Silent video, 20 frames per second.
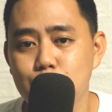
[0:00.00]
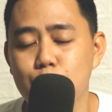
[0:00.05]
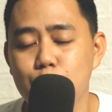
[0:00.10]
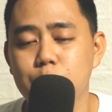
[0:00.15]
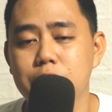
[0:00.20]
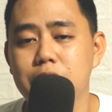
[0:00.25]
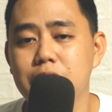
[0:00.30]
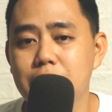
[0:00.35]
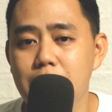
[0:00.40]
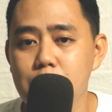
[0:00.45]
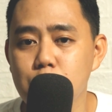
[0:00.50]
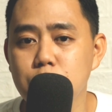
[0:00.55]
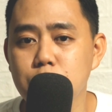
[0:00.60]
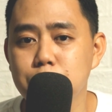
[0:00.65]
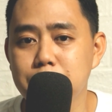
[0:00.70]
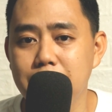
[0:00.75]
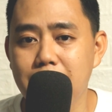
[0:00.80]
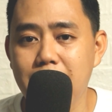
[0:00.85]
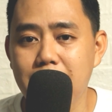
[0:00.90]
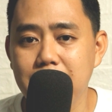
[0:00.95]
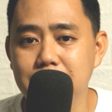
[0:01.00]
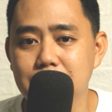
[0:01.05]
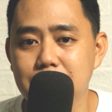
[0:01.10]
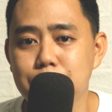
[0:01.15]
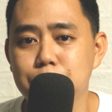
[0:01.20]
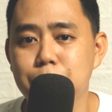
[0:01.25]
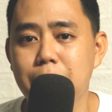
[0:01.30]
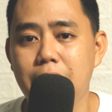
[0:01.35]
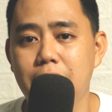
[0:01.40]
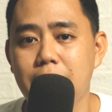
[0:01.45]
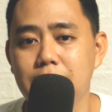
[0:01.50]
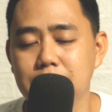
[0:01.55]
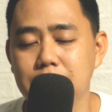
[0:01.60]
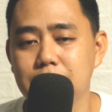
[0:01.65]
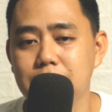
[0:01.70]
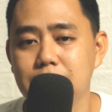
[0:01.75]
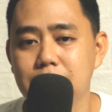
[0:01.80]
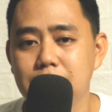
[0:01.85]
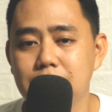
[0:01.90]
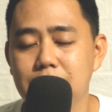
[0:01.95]
kung ikaw yung may-ari ng bahay,
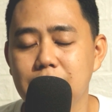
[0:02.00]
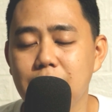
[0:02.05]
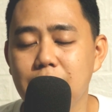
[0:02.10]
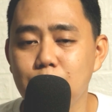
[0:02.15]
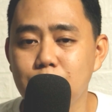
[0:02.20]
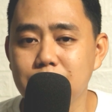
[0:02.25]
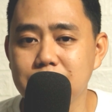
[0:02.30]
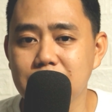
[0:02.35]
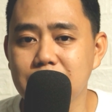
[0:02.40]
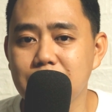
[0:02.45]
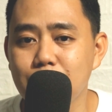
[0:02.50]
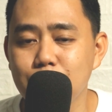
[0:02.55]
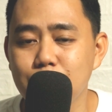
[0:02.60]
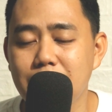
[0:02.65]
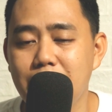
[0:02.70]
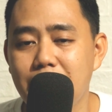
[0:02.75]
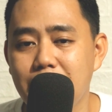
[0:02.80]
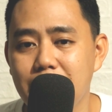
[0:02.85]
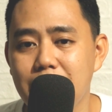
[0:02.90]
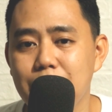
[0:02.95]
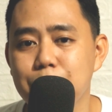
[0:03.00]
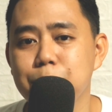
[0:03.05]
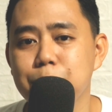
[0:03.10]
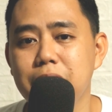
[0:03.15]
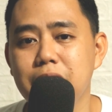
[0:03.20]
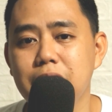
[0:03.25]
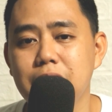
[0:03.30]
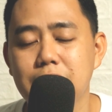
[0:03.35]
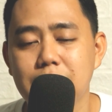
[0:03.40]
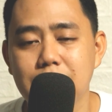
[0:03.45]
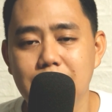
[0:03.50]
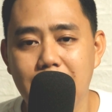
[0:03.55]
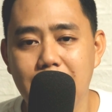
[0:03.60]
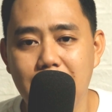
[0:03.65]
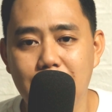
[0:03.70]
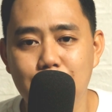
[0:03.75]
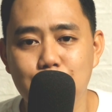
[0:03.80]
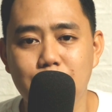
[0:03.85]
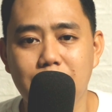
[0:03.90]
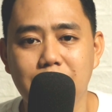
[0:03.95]
ikaw at ikaw lang ang may
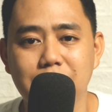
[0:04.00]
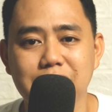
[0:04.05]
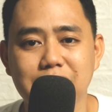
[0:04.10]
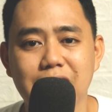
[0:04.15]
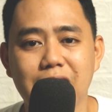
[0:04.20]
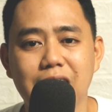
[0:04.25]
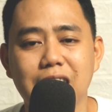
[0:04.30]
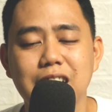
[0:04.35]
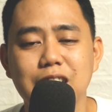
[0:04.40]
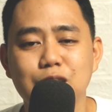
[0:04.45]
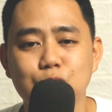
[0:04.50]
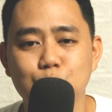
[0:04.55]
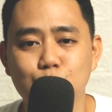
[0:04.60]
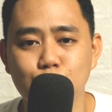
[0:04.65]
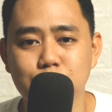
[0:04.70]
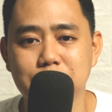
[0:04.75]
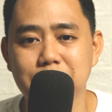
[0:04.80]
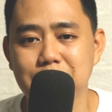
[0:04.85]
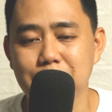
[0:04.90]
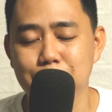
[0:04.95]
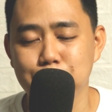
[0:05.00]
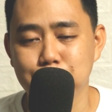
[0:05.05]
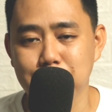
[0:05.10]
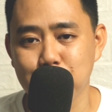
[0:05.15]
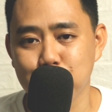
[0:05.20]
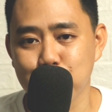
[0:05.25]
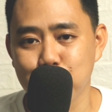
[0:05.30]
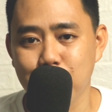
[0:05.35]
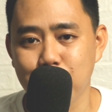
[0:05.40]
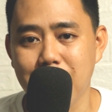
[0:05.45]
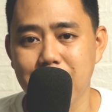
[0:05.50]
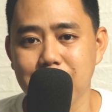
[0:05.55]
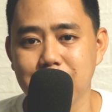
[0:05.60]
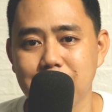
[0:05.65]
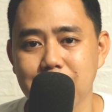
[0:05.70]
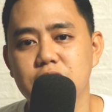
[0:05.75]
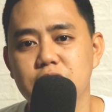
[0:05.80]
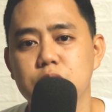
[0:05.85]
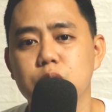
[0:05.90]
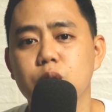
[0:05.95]
hawak ng susi ng pintuan.
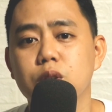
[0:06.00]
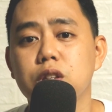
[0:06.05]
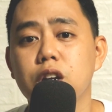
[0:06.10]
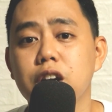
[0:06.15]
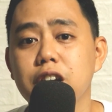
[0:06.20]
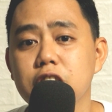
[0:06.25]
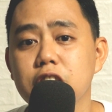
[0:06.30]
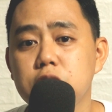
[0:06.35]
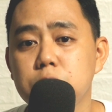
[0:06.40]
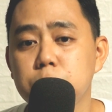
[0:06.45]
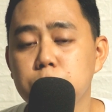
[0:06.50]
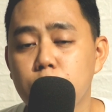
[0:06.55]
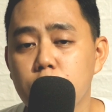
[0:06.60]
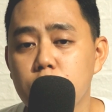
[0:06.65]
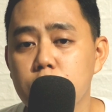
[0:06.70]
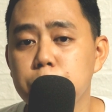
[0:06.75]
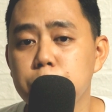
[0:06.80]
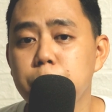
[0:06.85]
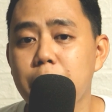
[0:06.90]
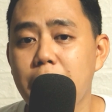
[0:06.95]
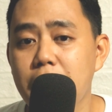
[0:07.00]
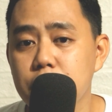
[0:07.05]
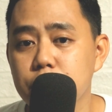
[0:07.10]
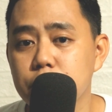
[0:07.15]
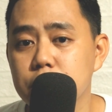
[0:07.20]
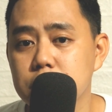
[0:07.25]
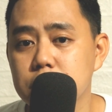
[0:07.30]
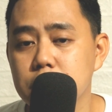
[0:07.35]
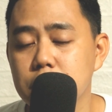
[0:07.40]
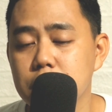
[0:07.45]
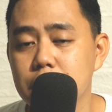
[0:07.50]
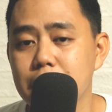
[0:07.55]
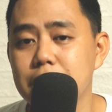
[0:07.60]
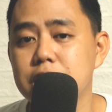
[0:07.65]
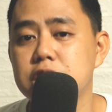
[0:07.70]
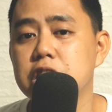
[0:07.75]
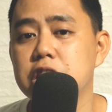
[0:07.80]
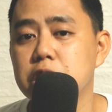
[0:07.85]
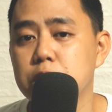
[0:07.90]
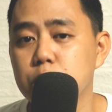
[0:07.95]
So there is more privacy
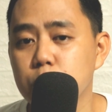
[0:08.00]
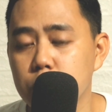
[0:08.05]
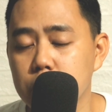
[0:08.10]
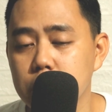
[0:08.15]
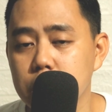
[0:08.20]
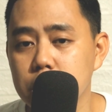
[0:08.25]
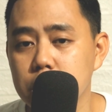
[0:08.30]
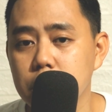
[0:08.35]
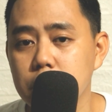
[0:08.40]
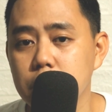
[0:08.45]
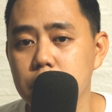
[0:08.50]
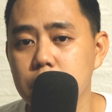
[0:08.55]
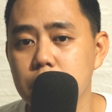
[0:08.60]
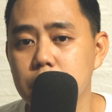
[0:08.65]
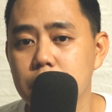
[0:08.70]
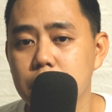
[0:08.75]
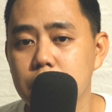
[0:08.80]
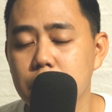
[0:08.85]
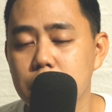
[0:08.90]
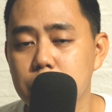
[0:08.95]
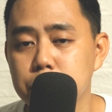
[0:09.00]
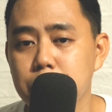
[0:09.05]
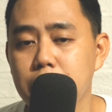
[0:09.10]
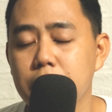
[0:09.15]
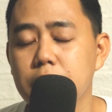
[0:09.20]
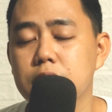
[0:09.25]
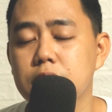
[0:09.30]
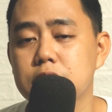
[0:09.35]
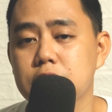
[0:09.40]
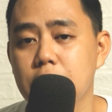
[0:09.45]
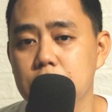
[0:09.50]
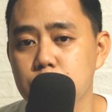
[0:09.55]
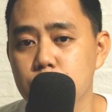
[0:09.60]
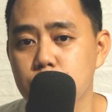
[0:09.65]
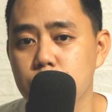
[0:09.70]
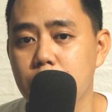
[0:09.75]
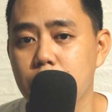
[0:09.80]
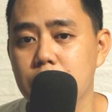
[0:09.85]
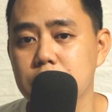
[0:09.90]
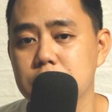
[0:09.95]
and security kapag
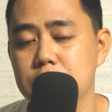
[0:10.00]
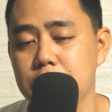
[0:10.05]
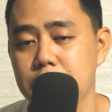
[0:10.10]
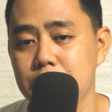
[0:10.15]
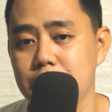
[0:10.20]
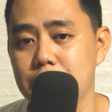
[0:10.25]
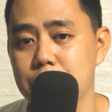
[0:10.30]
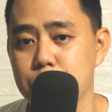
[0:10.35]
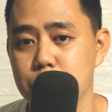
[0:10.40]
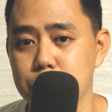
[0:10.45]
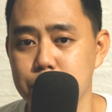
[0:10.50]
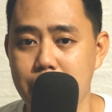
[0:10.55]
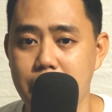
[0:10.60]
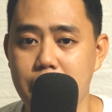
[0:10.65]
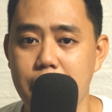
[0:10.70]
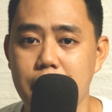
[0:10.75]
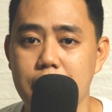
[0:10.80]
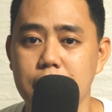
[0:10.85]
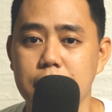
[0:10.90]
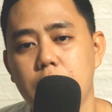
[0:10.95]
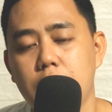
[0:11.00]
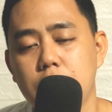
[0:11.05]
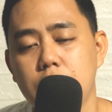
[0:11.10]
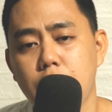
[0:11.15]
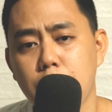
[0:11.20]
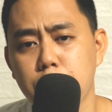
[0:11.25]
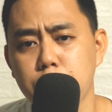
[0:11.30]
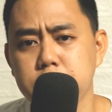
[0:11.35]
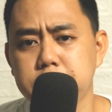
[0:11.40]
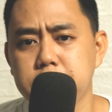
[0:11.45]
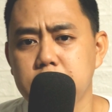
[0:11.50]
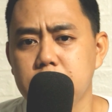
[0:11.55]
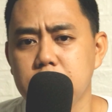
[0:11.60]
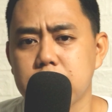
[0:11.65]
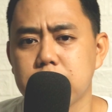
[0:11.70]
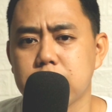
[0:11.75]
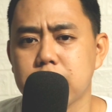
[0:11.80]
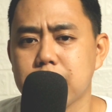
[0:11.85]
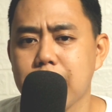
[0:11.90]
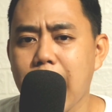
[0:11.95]
sayo ang sarili mong bahay. Number
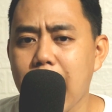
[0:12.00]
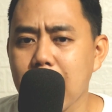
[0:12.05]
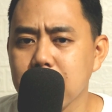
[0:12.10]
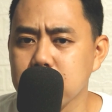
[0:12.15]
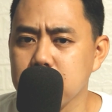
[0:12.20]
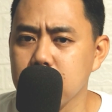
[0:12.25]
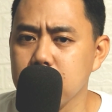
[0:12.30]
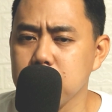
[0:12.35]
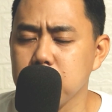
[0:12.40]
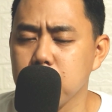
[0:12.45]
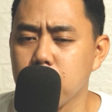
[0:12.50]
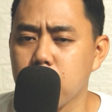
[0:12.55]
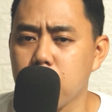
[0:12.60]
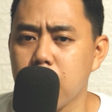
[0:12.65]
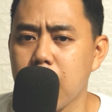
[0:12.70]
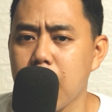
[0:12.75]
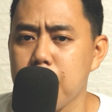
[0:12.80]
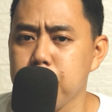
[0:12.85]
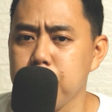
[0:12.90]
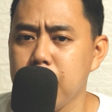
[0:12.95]
6, taxes or